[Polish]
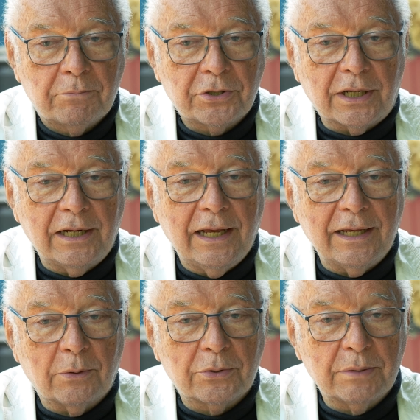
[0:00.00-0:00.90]

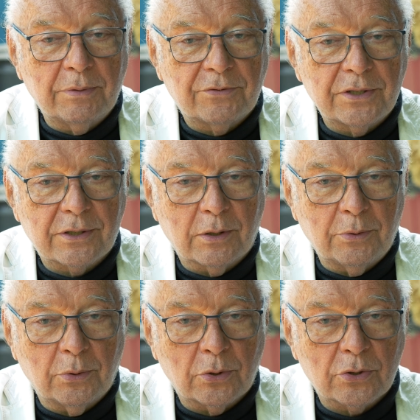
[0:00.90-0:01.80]
przyklejał, żeby wszystko
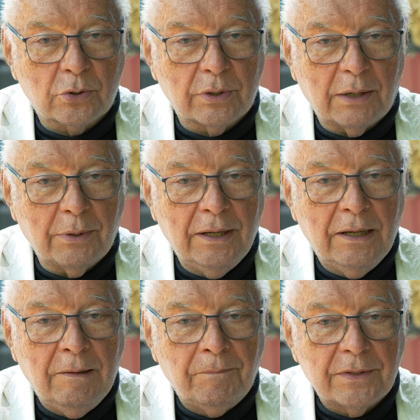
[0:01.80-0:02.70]
było doskonałe.
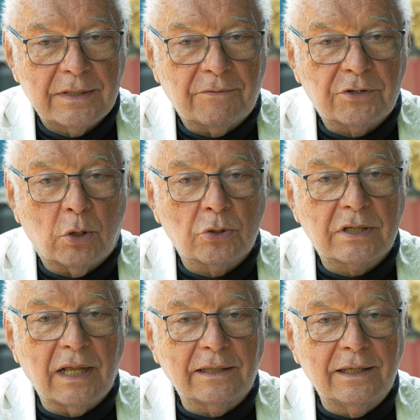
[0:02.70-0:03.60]
Zawsze
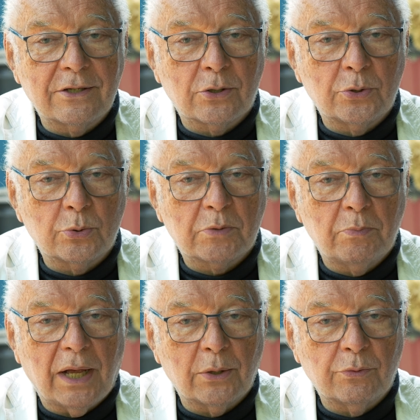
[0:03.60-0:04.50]
ostatni schodził z
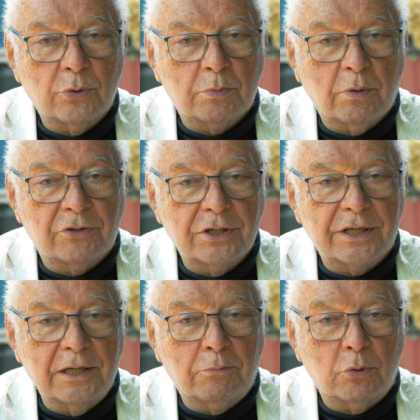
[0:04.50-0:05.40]
planów już po
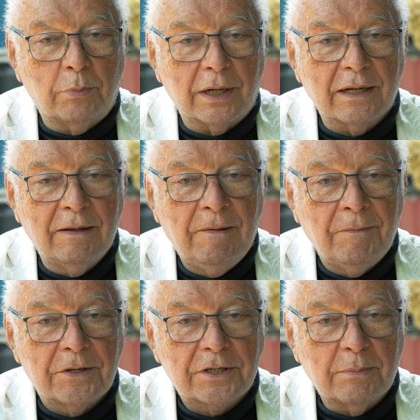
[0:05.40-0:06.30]
wszystkich próbach.
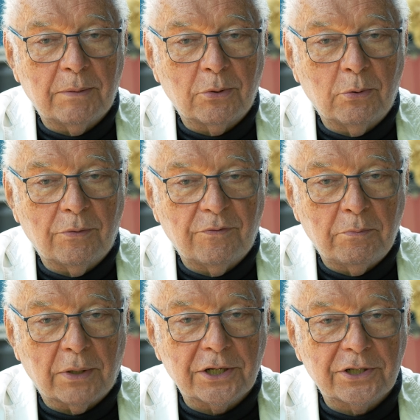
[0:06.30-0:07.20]
Trzeba było
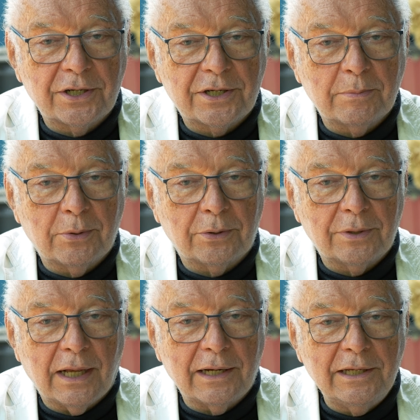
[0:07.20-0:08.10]
wypraszać, żeby on
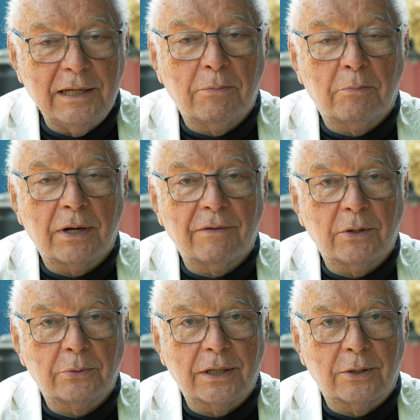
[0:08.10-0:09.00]
dalej nie
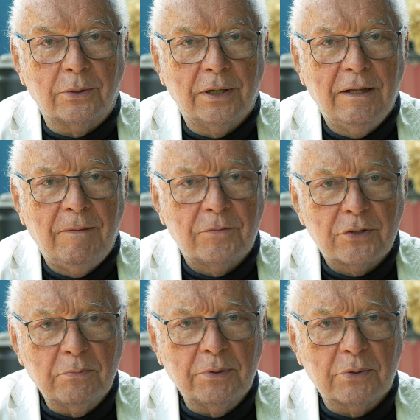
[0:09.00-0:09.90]
poprawiał tego,
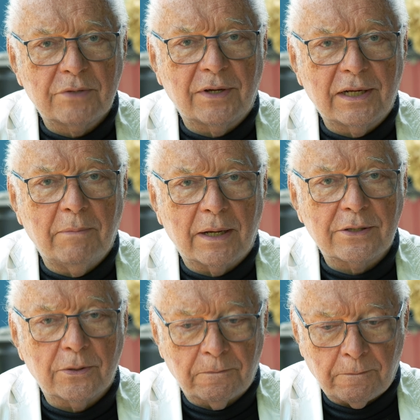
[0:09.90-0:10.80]
co było zwykle
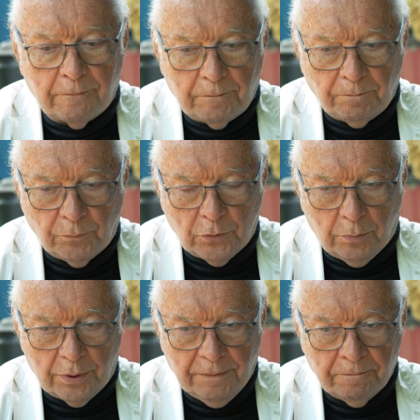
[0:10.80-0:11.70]
bardzo
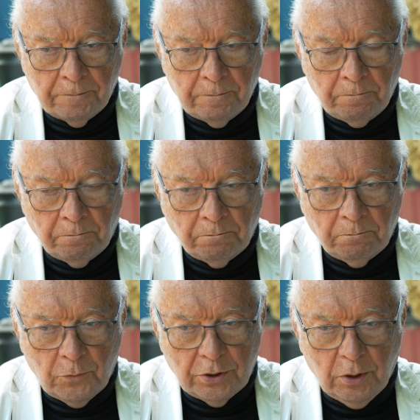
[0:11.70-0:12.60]
dobre.
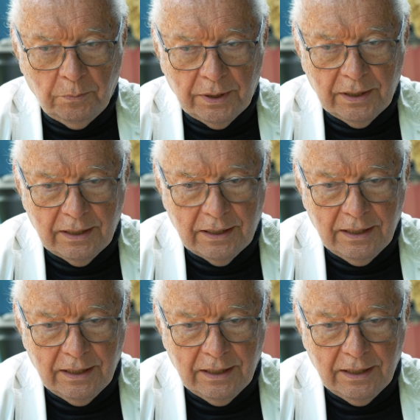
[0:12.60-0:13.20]
Do tego pan